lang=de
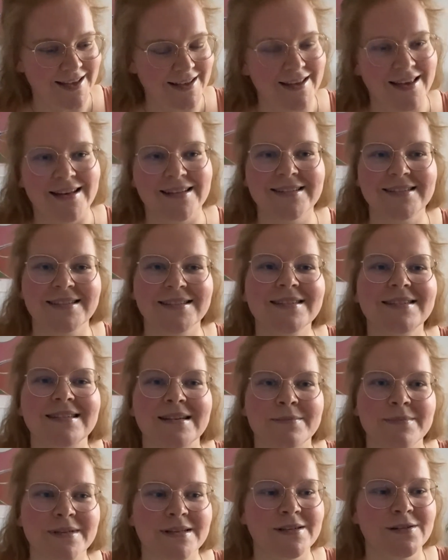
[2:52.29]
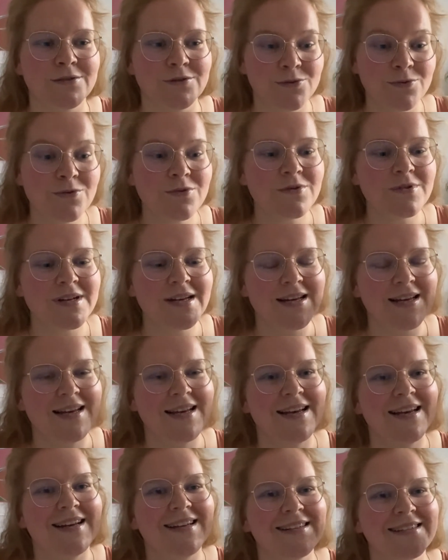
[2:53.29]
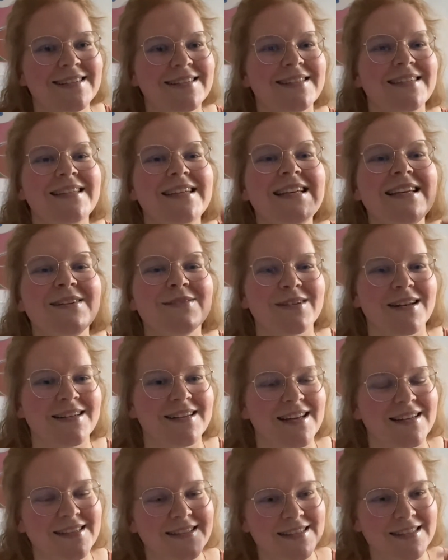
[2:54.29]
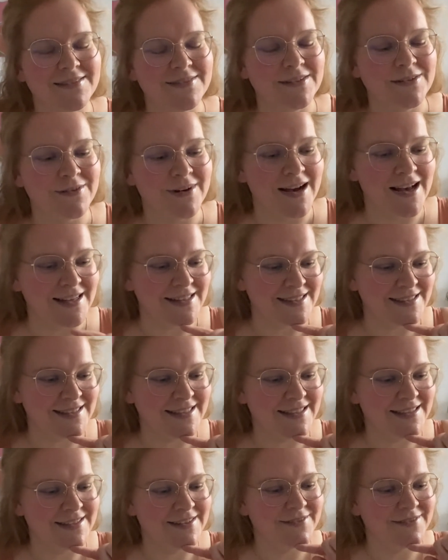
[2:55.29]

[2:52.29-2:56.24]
Erstens, damit du die oder der dieses Video ansieht,